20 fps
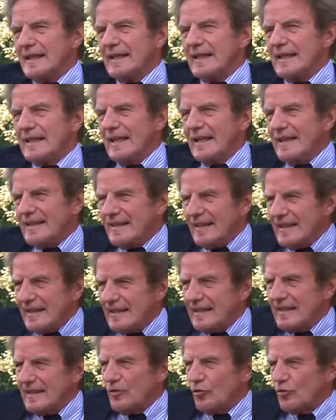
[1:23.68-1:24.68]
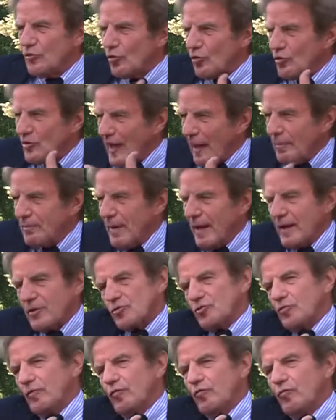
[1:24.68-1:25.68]
qui est aidée de ce
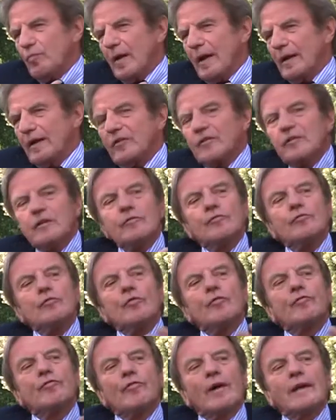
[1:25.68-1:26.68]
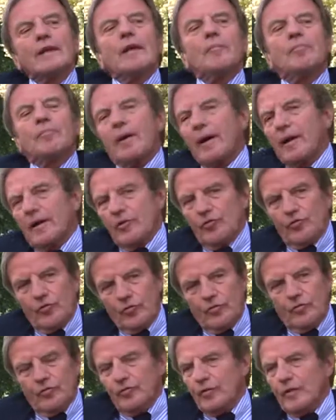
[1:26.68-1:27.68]
tapage dont vous parlez. Si vous ne voyez pas les
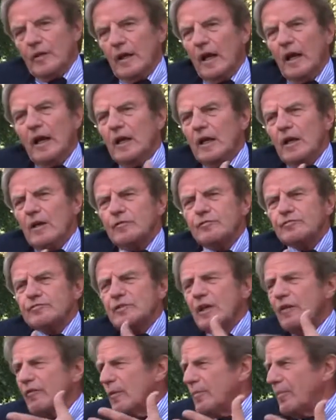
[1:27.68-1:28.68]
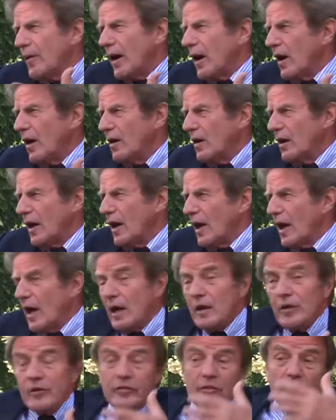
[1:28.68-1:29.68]
gens souffrir, vous n'avez pas
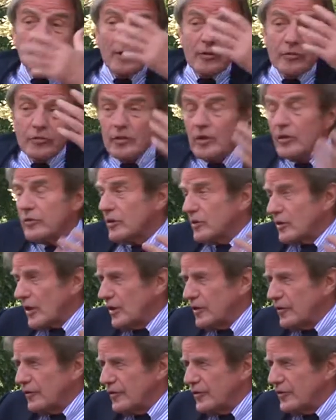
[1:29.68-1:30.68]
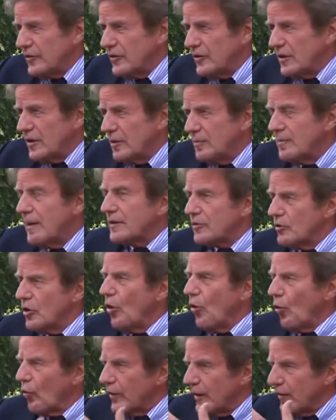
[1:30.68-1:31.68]
à, les imaginer, c'est très difficile.
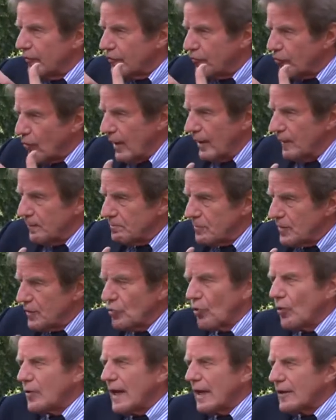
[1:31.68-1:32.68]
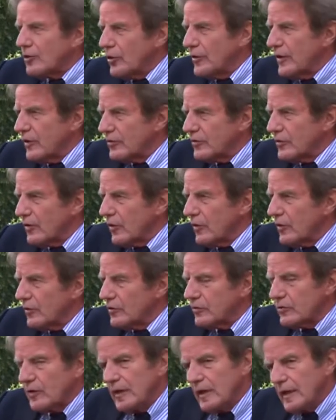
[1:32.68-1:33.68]
Maintenant, on les voit. Donc la
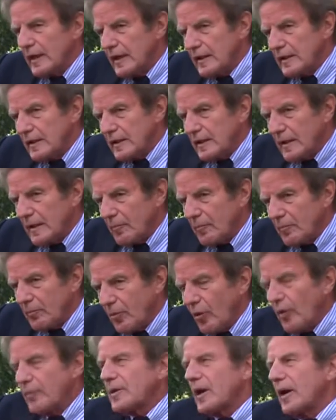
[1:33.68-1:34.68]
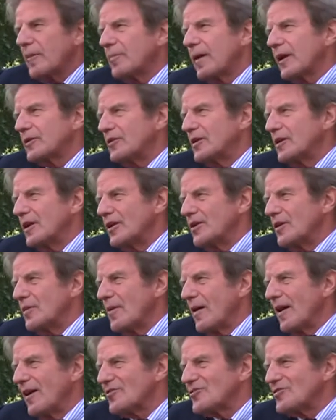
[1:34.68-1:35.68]
connaissance est première partie de la
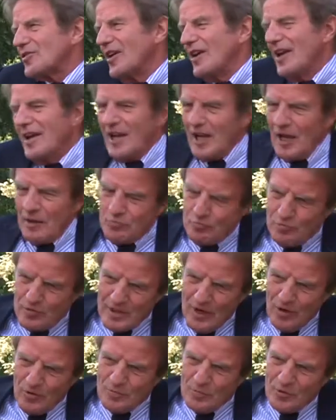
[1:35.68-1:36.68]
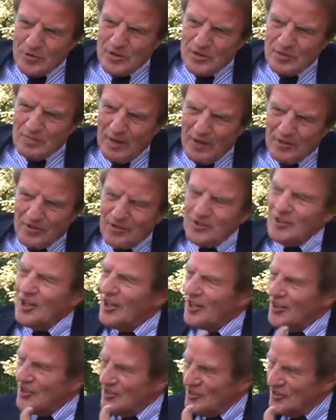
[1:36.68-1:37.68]
démarche. Et puis, il y a une petite partie
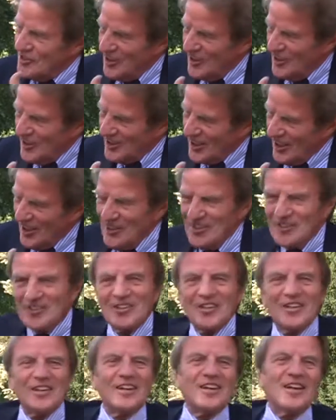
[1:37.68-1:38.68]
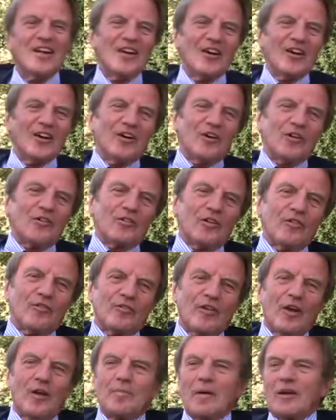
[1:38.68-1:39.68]
d'illégalité en
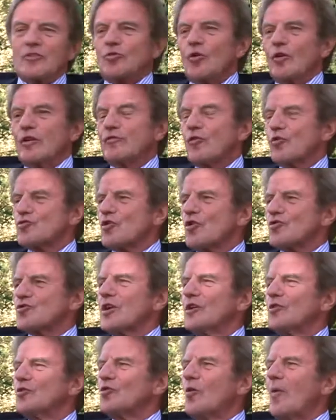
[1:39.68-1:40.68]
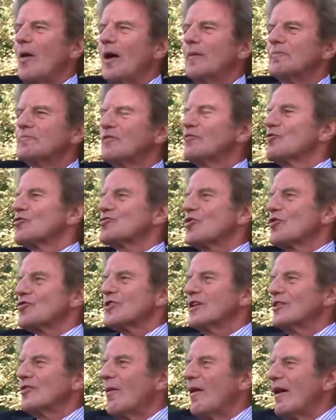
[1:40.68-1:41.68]
effet, parce qu'il faut changer le droit. Il faut
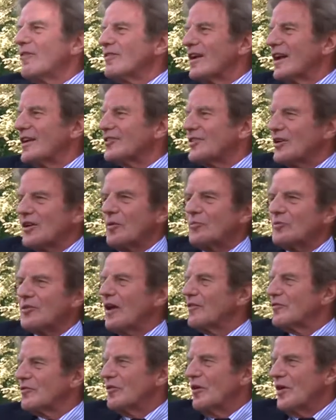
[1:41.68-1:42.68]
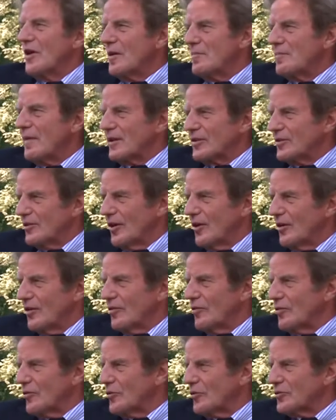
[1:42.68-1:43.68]
changer le droit, voilà, c'est comme ça. Vous.
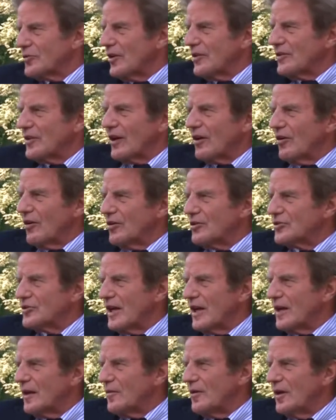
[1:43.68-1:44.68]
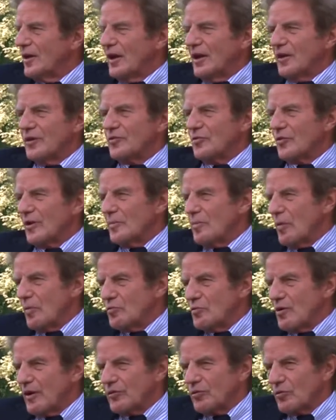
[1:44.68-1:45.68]
Maintenant, on s'interroge sur les
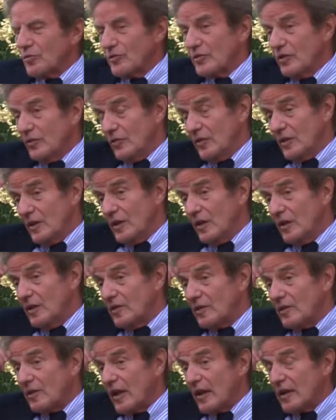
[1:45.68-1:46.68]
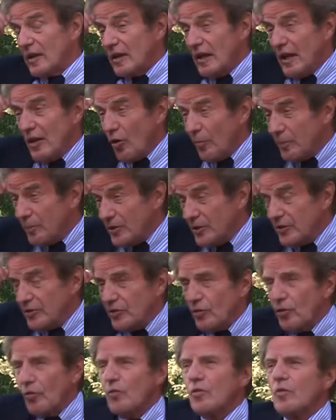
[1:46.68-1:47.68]
populations civiles, quelle est
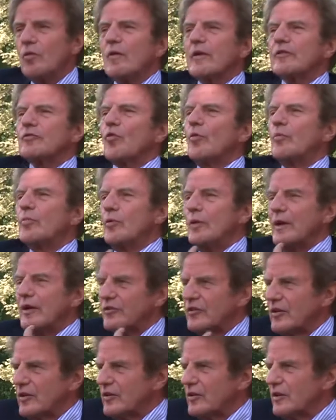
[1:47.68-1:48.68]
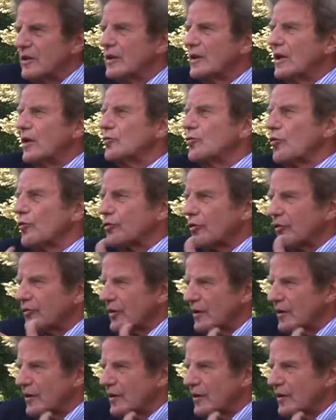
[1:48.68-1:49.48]
l'opinion, est-ce qu'on peut les aider Il y a une conscience